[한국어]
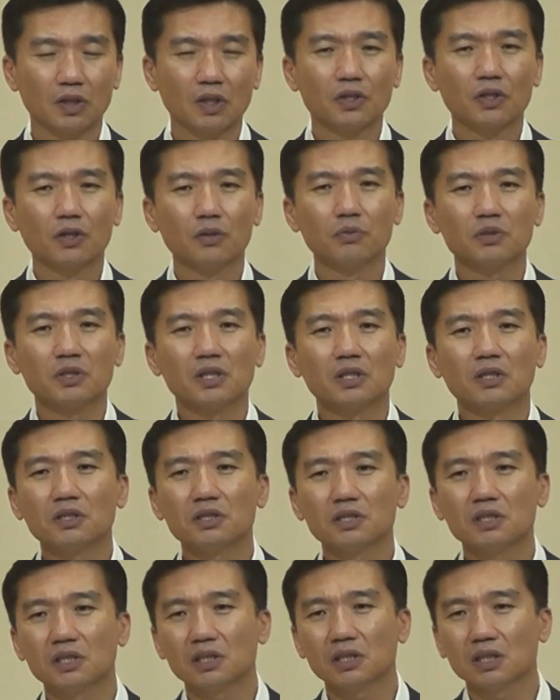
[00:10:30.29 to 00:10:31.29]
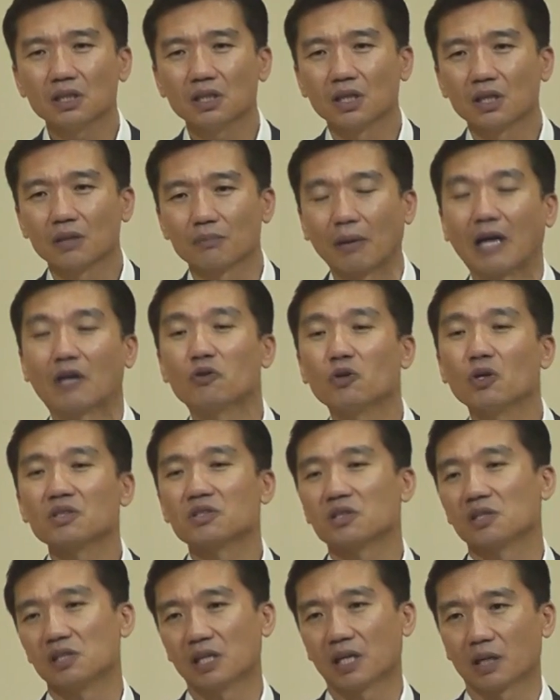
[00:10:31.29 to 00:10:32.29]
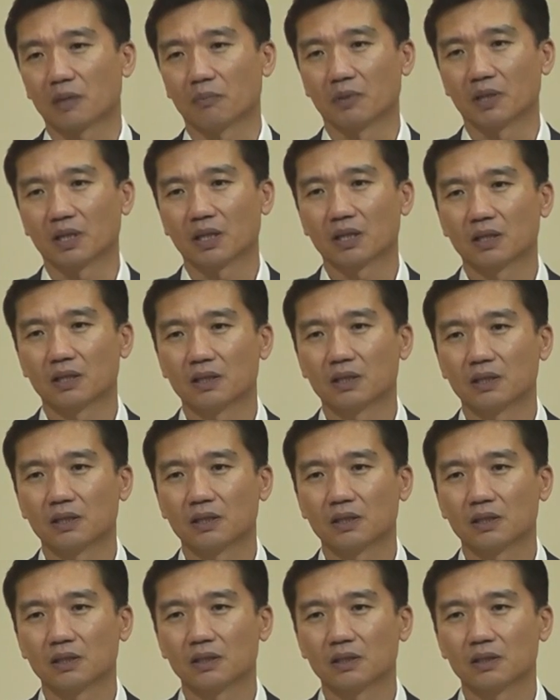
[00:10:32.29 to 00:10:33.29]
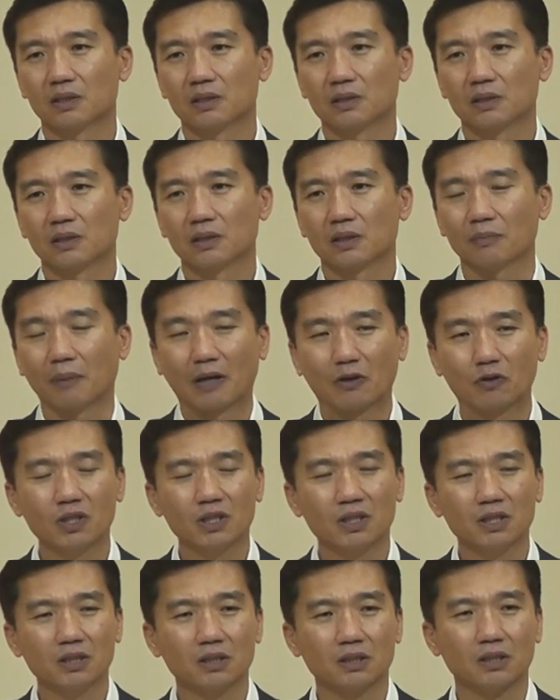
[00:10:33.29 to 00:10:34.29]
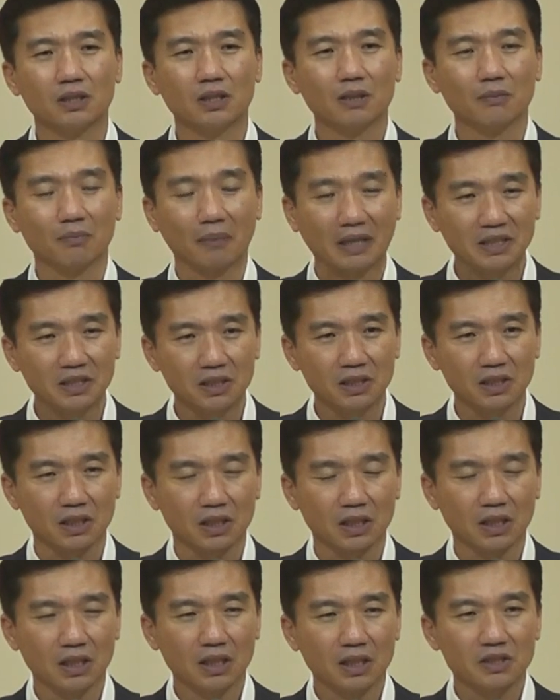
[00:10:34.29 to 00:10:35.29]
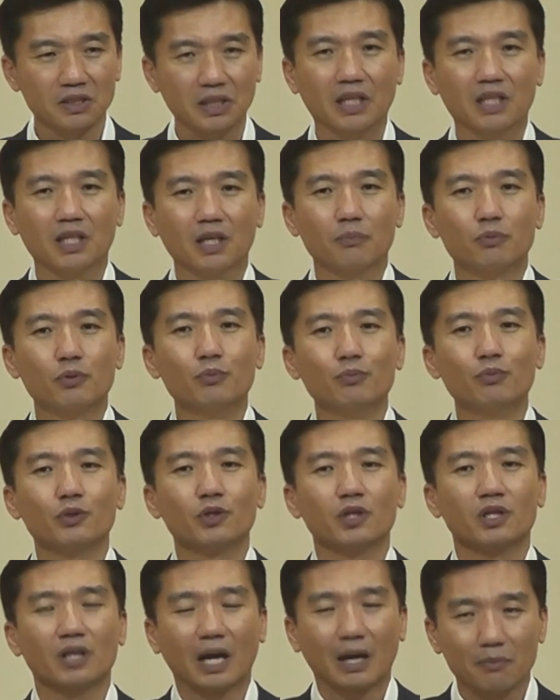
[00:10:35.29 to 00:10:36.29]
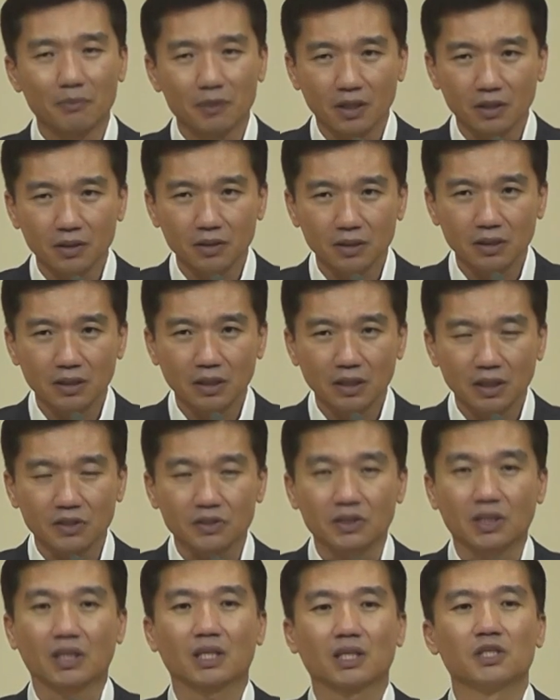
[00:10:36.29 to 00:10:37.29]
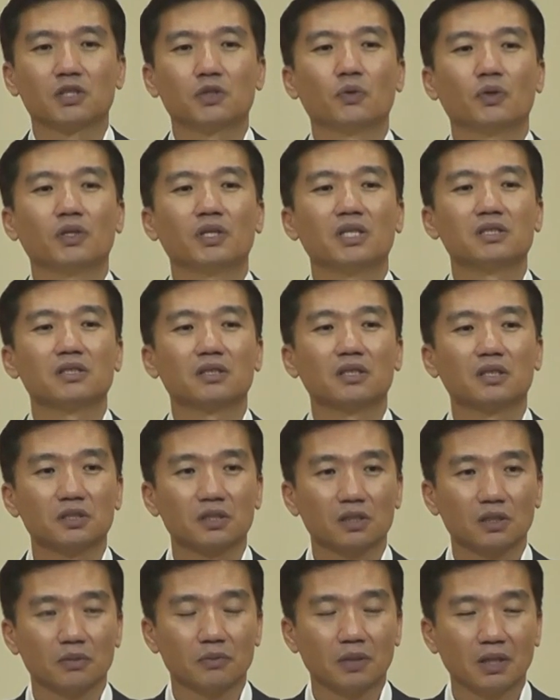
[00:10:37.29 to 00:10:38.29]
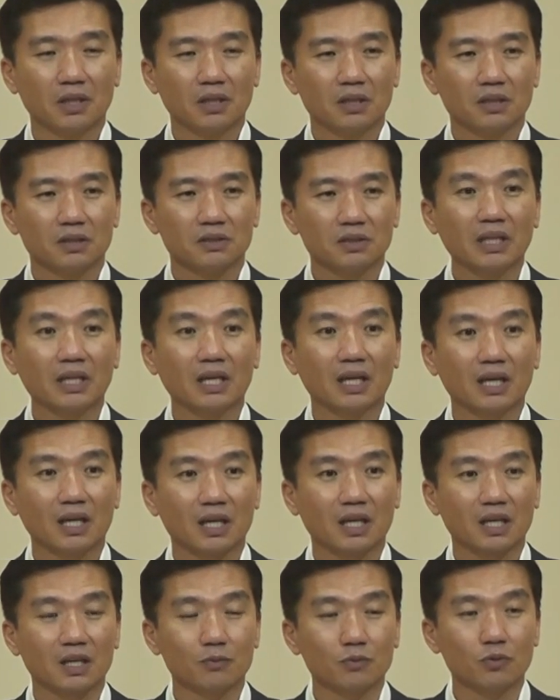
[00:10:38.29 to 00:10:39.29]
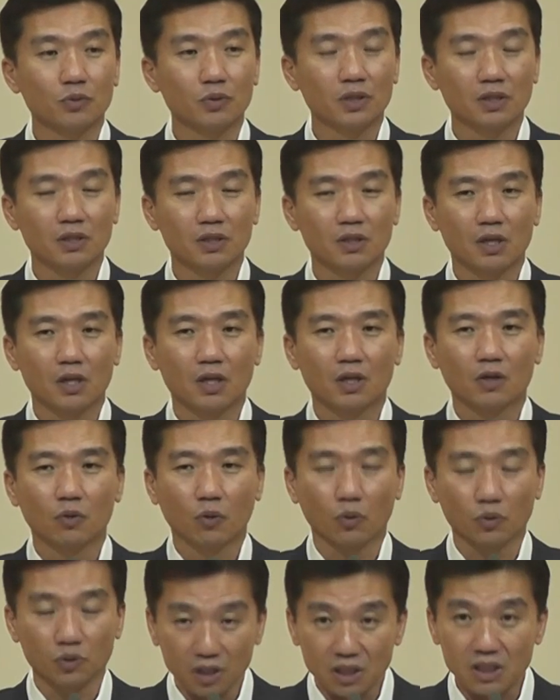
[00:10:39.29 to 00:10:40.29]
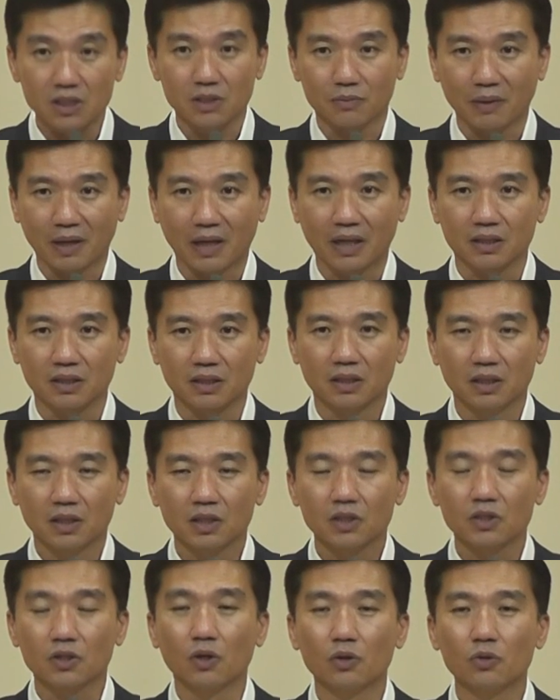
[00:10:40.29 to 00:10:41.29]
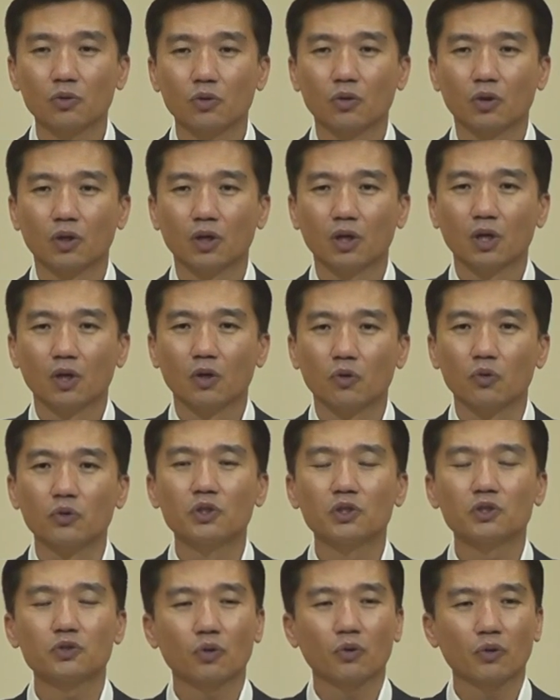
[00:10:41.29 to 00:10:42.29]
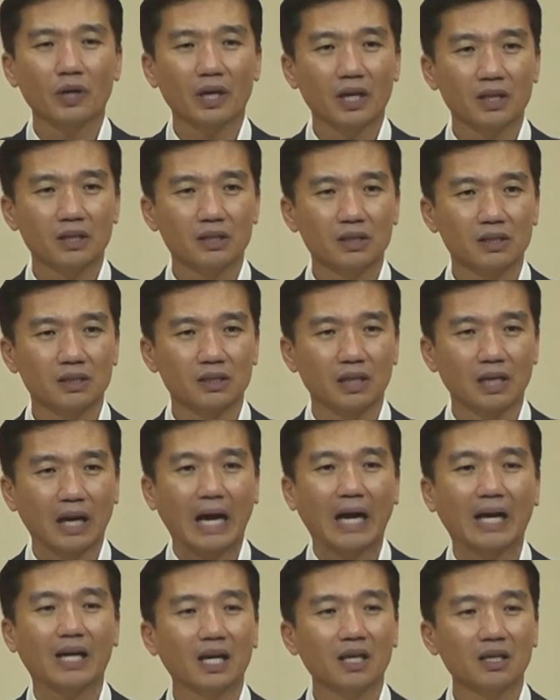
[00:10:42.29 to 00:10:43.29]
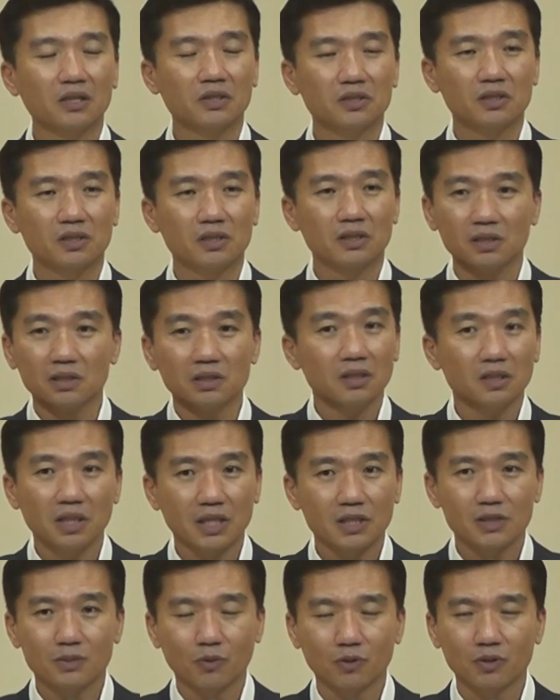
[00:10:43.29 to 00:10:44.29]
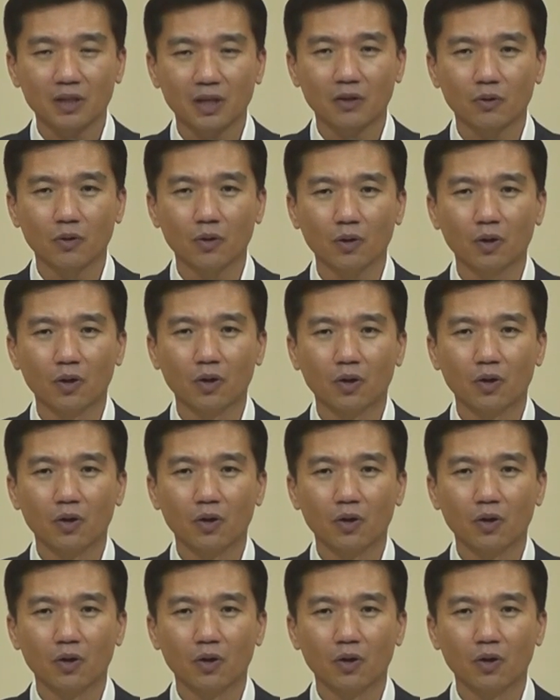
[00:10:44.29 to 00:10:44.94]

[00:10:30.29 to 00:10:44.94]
여러분 이것이 마귀의 전략입니다. 마귀는 마치 자기의 분풀이를 하면 자기가 시원해질 것처럼 생각하게끔 우리를 오득이지만 결국 우리 속에 있는 악한 것들을 끊어내지 못하고